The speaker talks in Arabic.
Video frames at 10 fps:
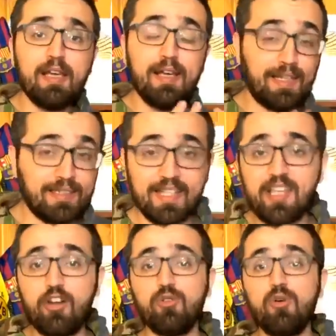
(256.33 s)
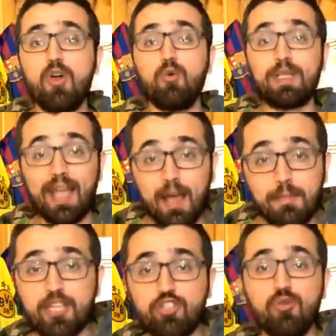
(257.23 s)
اعتزلوا
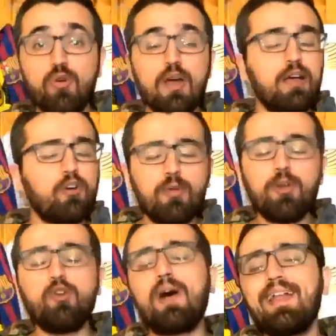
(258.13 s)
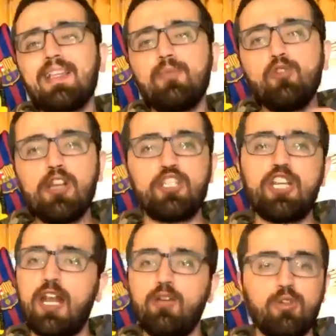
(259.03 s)
وتهمشوا رغم انه قدموا كل شيء للكره